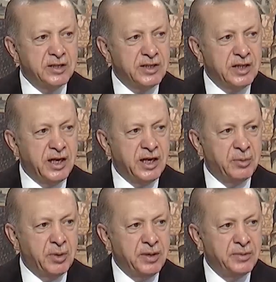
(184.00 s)

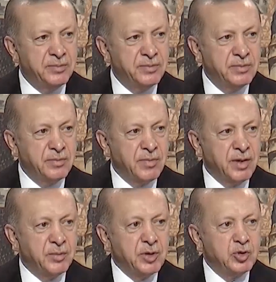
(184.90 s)
ilerleme,
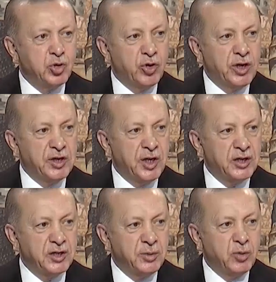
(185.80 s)
bir sonraki
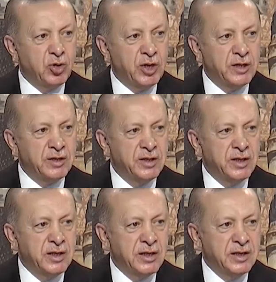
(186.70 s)
aşama olan
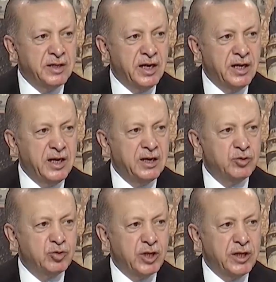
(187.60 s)
liderler
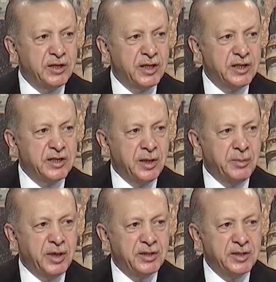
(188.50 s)
düzeyindeki
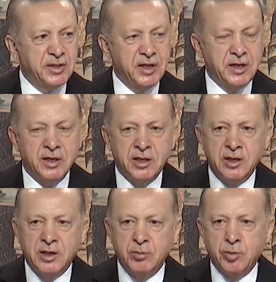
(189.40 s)
teması da
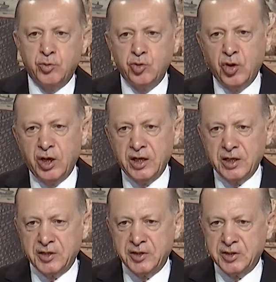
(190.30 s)
mümkün hale
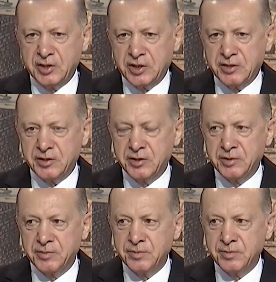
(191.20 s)
getirecektir.
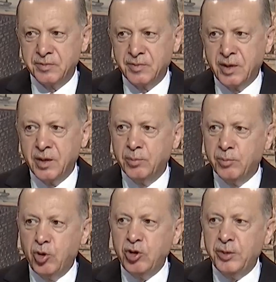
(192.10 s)

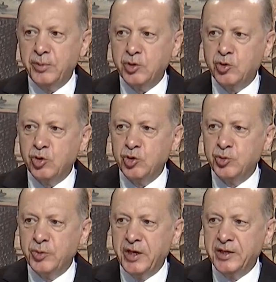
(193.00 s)
Böyle bir
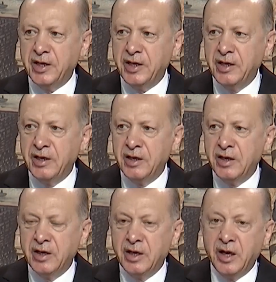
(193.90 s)
görüşmeye de
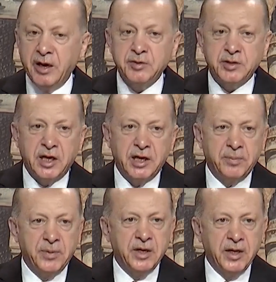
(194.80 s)
ev
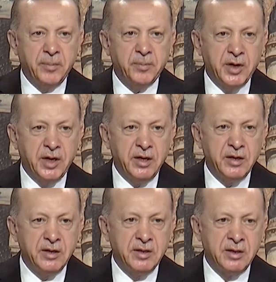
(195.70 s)
sahipliği yapmaya
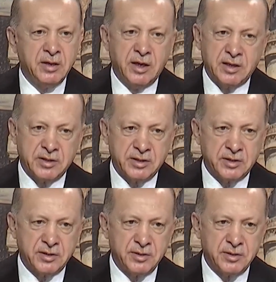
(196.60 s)
hazırız.